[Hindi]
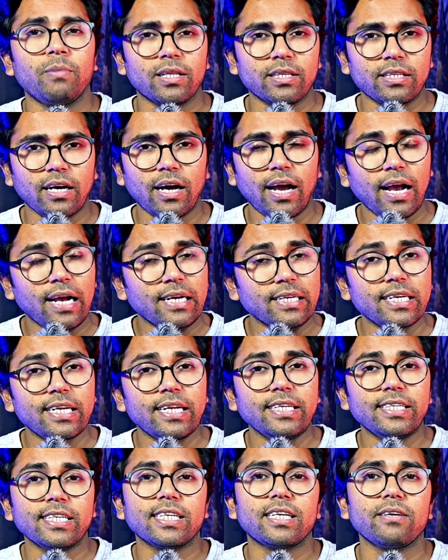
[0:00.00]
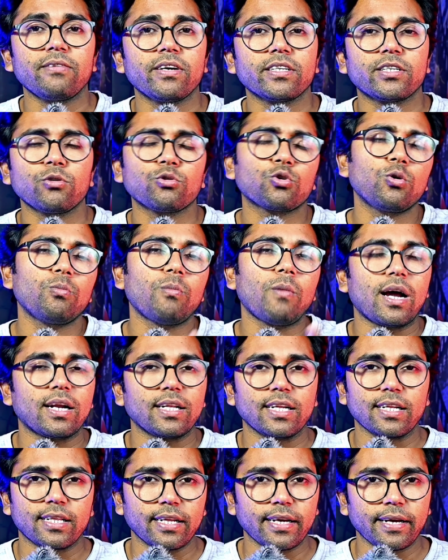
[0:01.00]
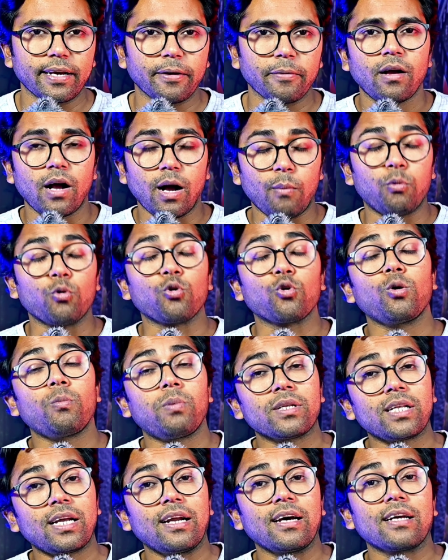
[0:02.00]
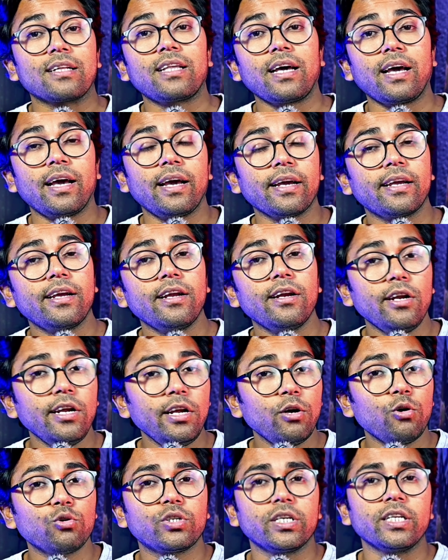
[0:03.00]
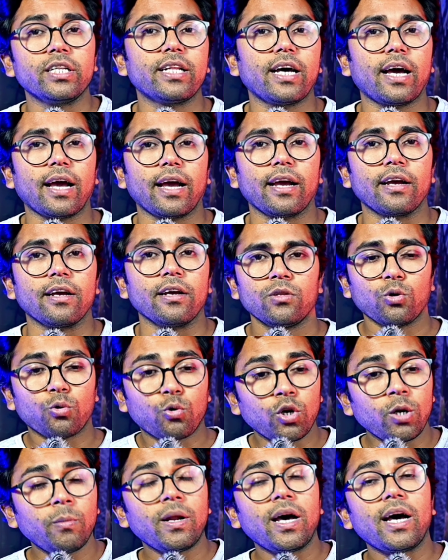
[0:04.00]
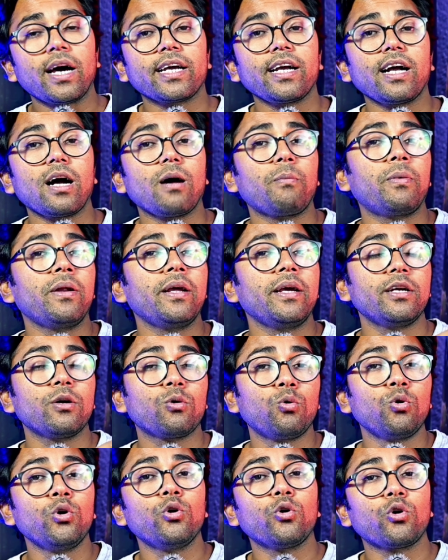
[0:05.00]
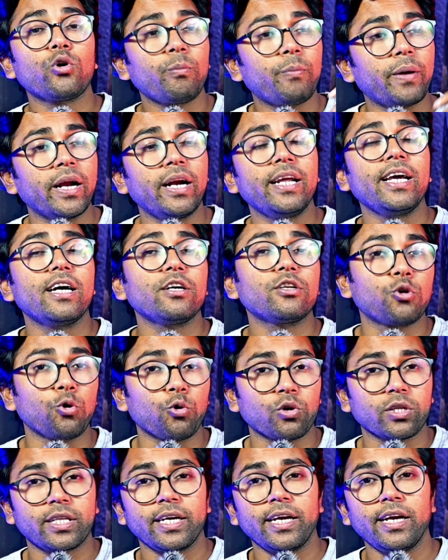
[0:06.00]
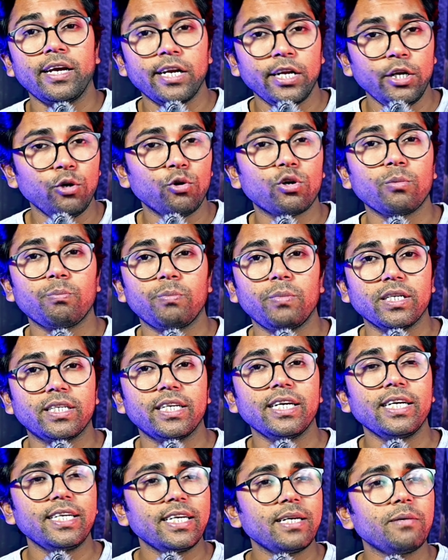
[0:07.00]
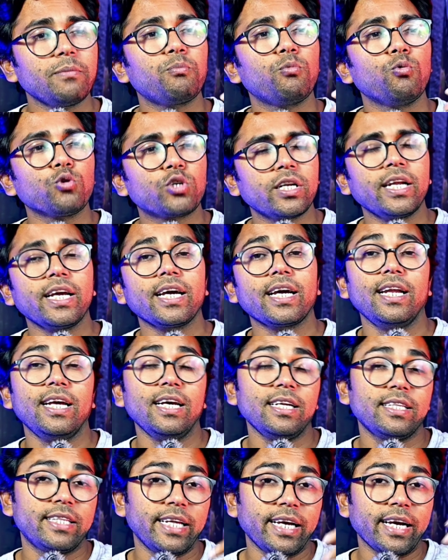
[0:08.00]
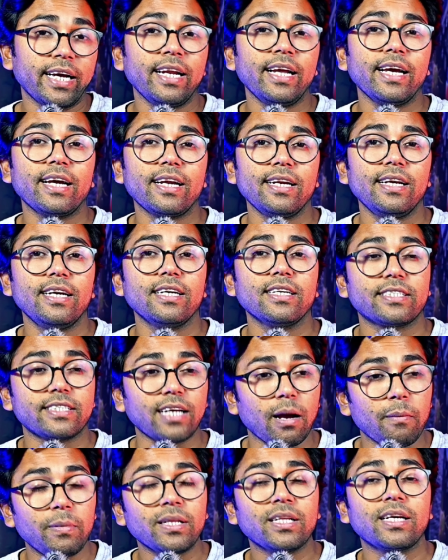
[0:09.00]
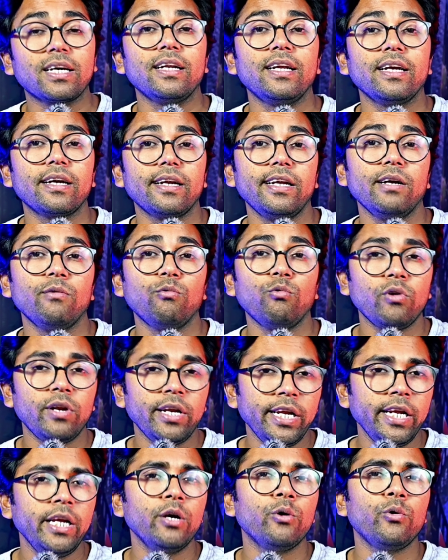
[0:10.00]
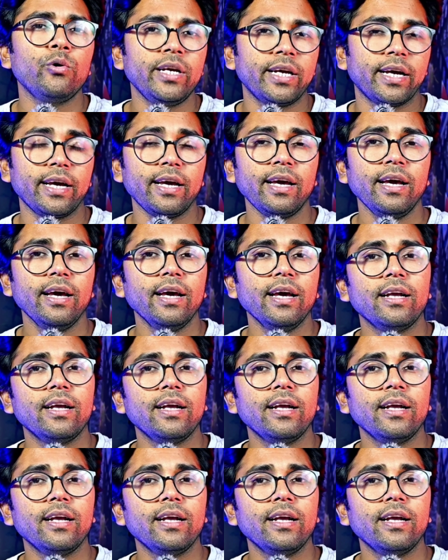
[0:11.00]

बनता ऐसे रीजन की वजह से उसको मार देते हैं अब उनको पता लगता है कि लियो जिंदा है तो कुल मिला के अपने ये गुंडों को भेड़िया छोड़ते हैं लियो के पीछे ये पूछने के लिए देखने के लिए साबित करने के लिए वो लियो ही है